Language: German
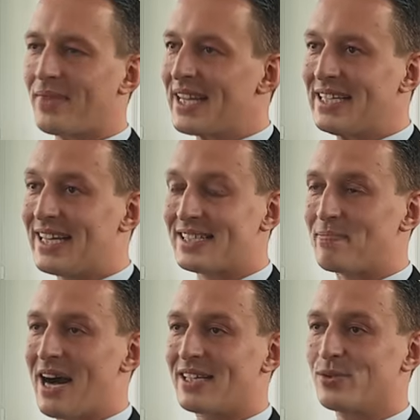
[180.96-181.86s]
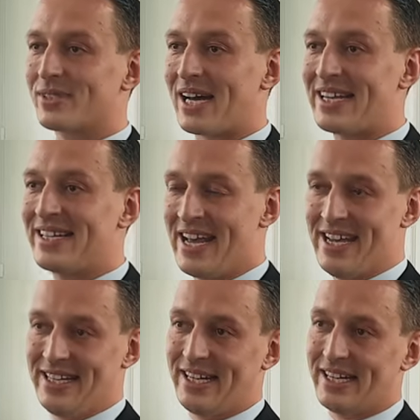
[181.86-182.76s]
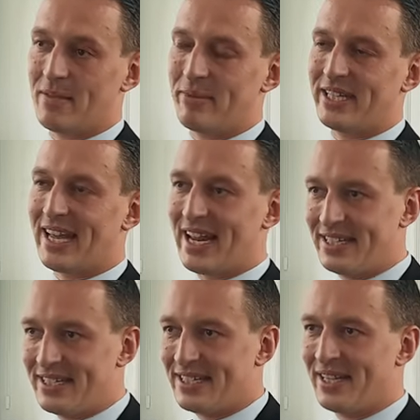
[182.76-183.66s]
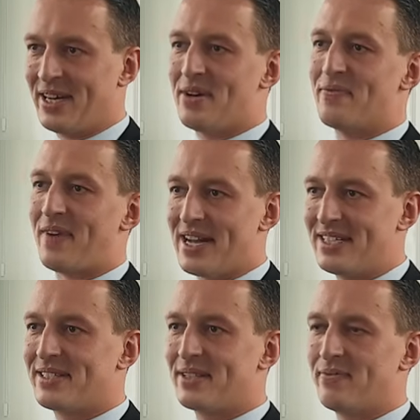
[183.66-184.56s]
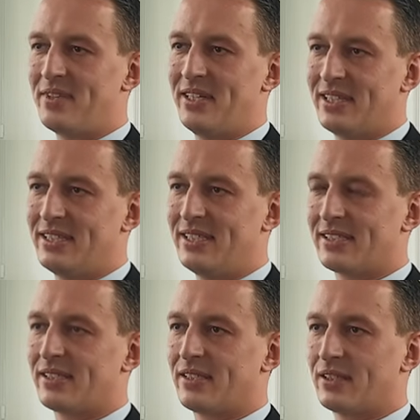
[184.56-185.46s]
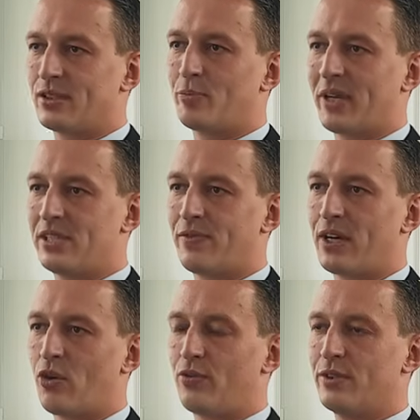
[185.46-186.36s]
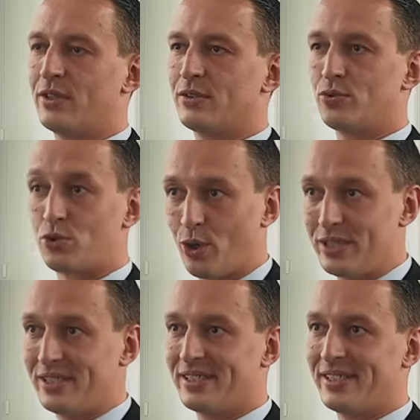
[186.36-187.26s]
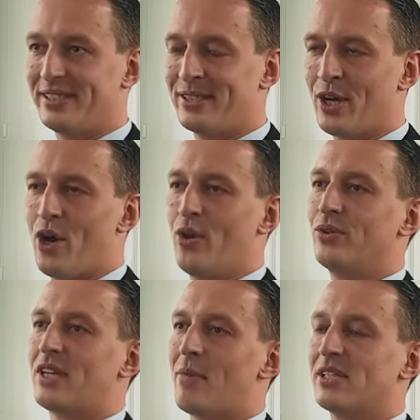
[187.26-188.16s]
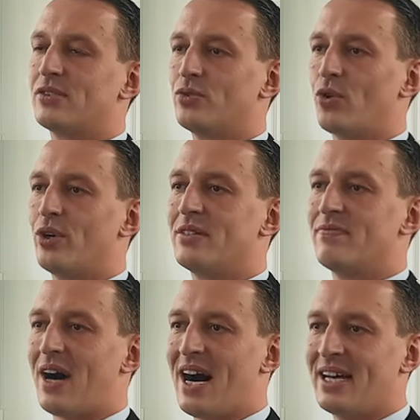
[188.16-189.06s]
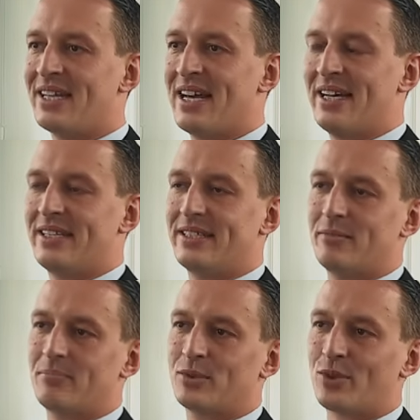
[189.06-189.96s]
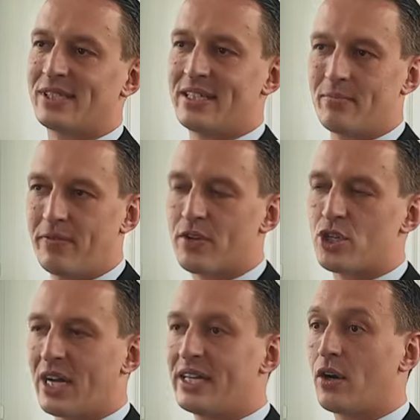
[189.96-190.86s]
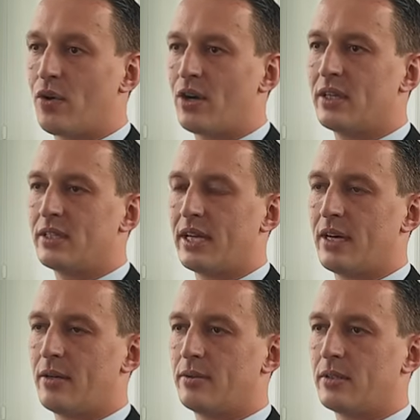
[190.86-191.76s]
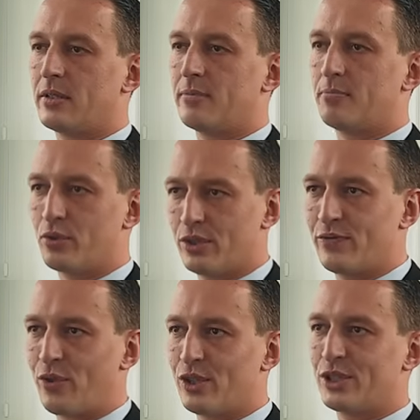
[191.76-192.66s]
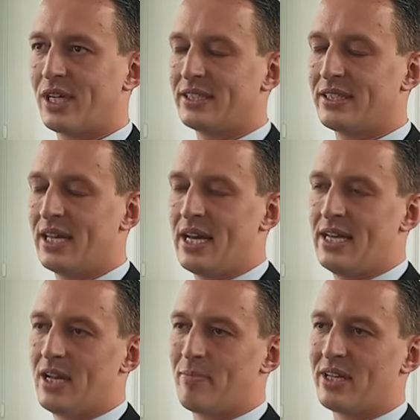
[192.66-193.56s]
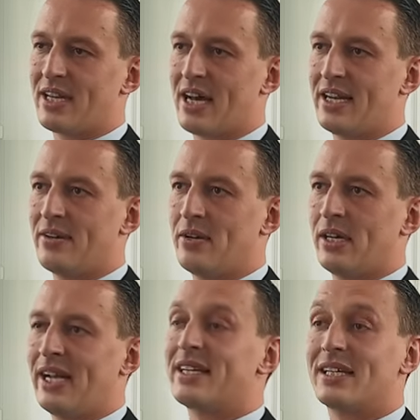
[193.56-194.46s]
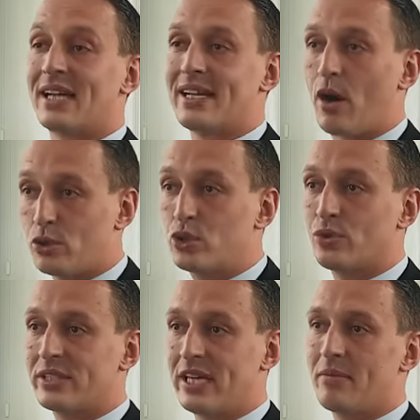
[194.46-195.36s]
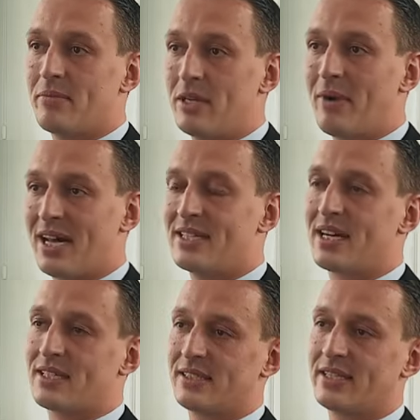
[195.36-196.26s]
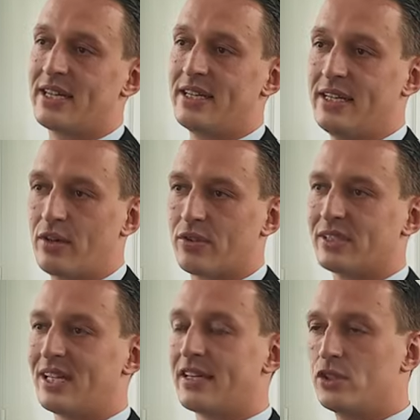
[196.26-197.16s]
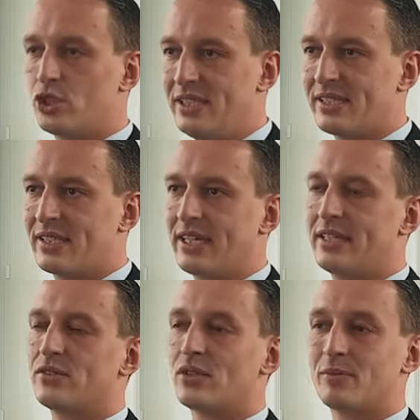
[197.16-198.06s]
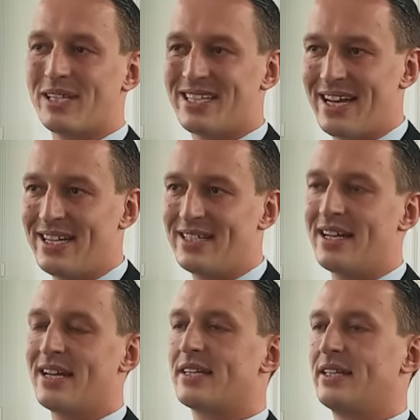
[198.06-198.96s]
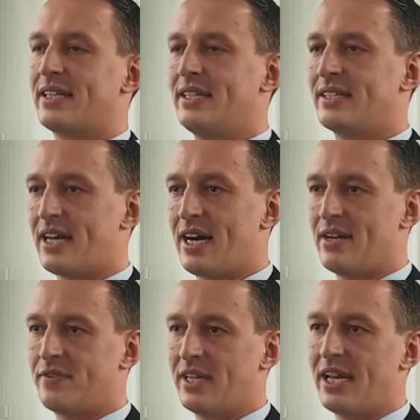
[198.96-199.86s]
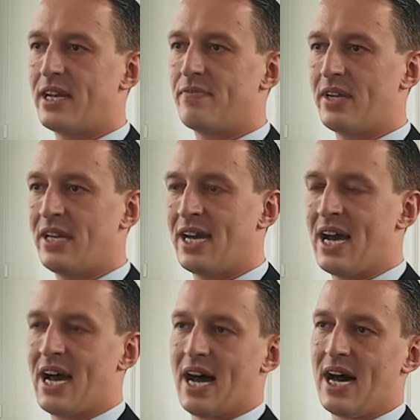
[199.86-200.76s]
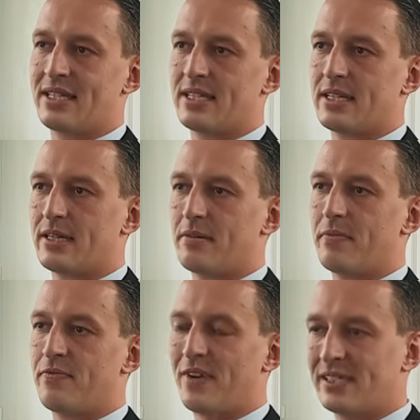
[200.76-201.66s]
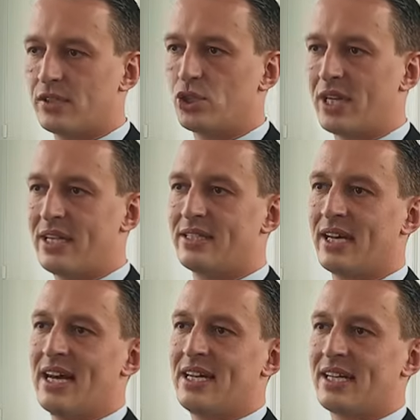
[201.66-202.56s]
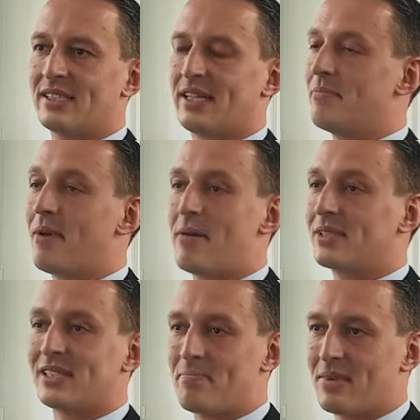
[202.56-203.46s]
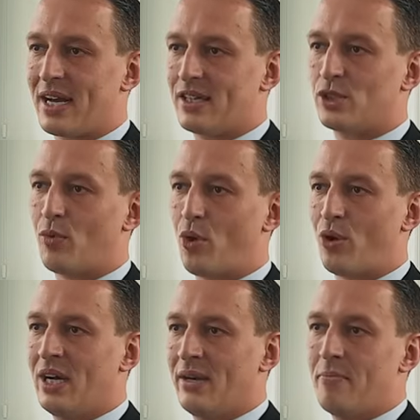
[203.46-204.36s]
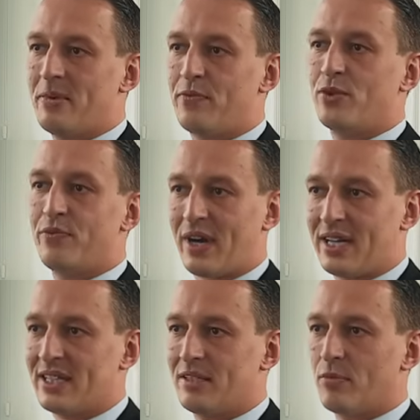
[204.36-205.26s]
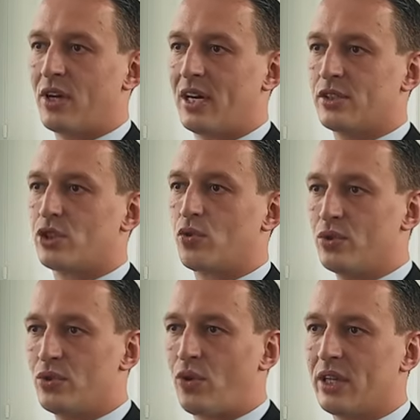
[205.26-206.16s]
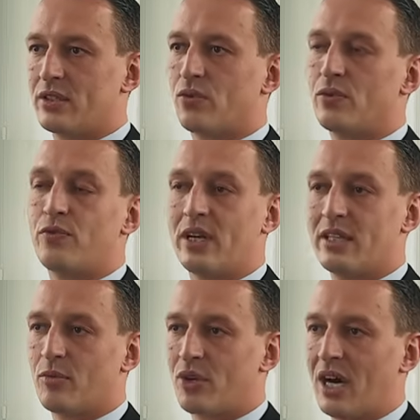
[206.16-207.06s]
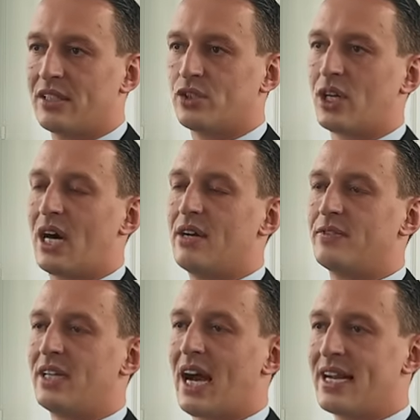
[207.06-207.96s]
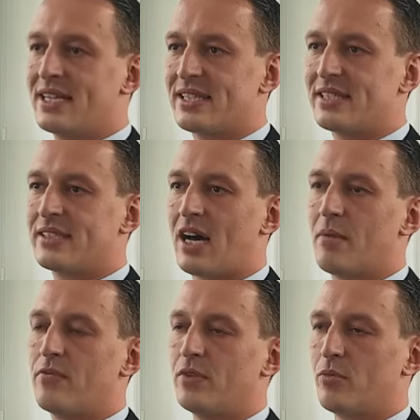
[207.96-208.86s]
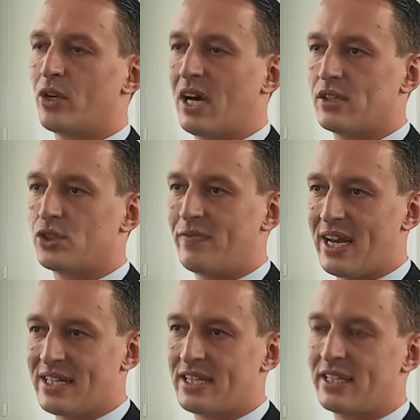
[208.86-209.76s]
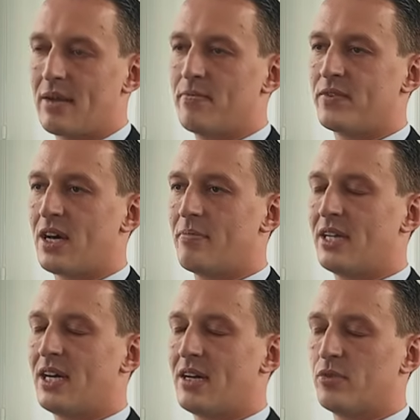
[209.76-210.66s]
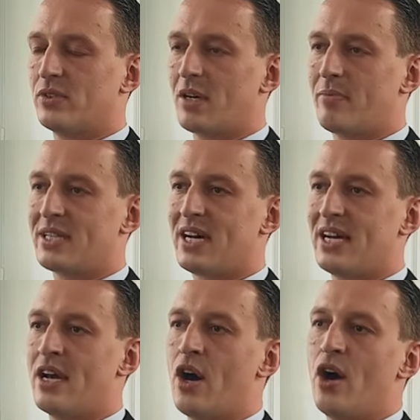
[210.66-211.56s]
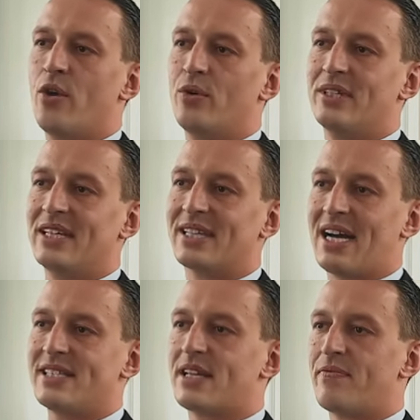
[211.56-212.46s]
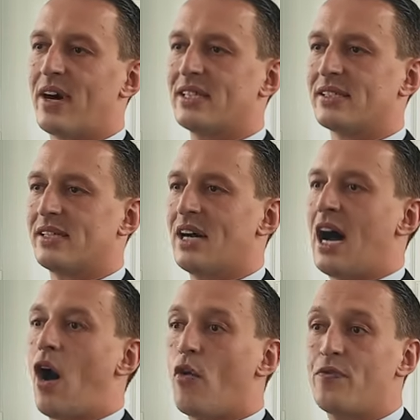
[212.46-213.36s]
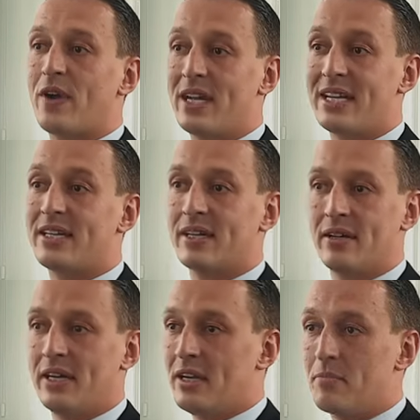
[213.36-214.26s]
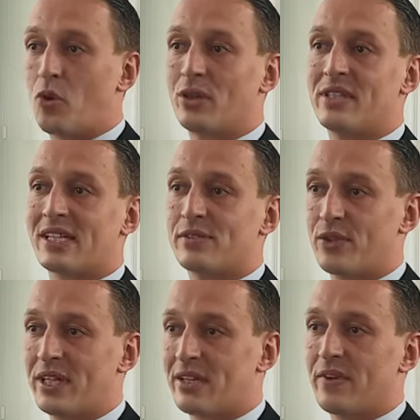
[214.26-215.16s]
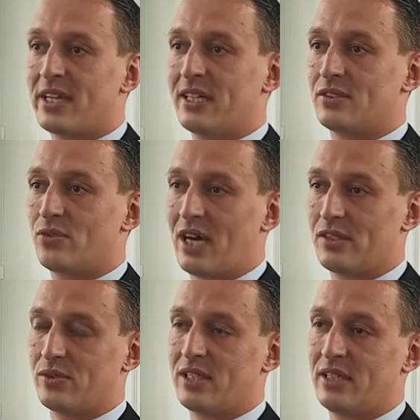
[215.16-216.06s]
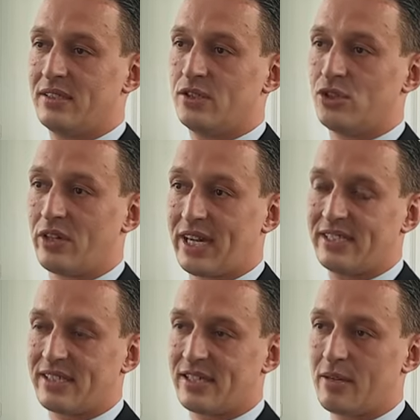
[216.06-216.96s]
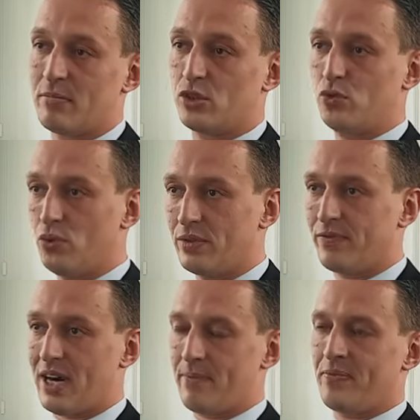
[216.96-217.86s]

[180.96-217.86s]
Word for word: Das mag so sein. Jeder, der mich kennt, weiß, wie diese Gesprächsverläufe zu deuten sind und damals zu deuten waren. Ähm, sonst hätte mich wahrscheinlich auch der äh, Bundesvorstand der Partei hätte dann einen Ausschluss gegen mich beantragt. Das hat er nicht. Auch das Landesschiedsgericht, also das parteiinterne Gericht der AfD NRW, hat ähm, festgestellt, dass ich in meinem gesamten Engagement mich für die freiheitlich-demokratische Grundordnung und für eine demokratische AfD eingesetzt habe, für demokratische Werte gekämpft habe innerhalb unserer Partei und in keinster Weise auffällig im Kontext von irgendwelchen nationalsozialistischen oder rechtsextremen Bezügen war.